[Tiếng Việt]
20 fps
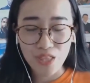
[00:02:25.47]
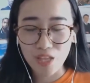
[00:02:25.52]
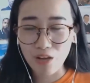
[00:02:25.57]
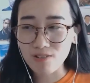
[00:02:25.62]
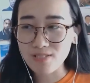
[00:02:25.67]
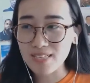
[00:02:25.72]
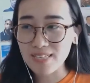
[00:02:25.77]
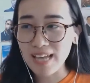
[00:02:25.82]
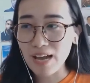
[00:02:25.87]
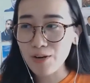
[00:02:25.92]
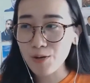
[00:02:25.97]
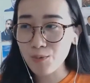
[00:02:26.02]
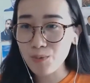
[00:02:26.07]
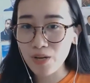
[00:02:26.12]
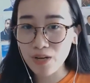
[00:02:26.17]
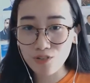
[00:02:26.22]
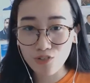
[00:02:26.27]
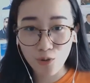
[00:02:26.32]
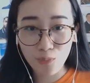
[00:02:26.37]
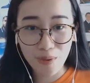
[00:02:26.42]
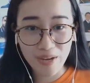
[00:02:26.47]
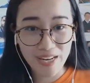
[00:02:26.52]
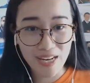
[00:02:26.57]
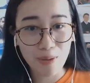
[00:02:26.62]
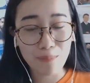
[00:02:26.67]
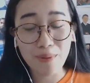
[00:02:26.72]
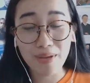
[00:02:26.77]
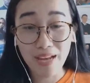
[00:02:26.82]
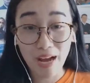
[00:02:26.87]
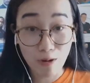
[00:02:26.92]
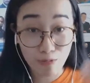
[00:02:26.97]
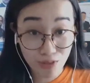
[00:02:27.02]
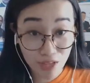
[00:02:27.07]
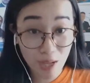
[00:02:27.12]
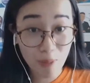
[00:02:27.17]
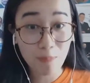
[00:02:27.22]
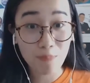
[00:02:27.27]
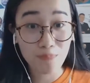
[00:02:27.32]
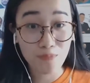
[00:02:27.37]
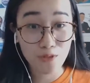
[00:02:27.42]
Nó sẽ tạo động lực cho mình để mình học
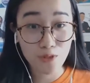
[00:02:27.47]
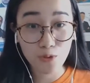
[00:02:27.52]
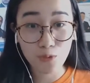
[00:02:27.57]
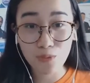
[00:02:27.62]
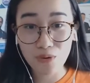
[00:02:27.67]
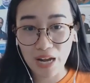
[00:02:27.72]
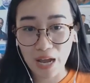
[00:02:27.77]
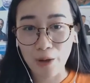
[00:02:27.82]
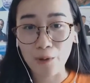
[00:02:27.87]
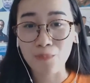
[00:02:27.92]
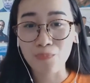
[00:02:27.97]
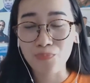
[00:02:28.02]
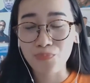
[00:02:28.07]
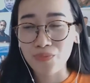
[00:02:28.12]
tiếp, đúng không nào?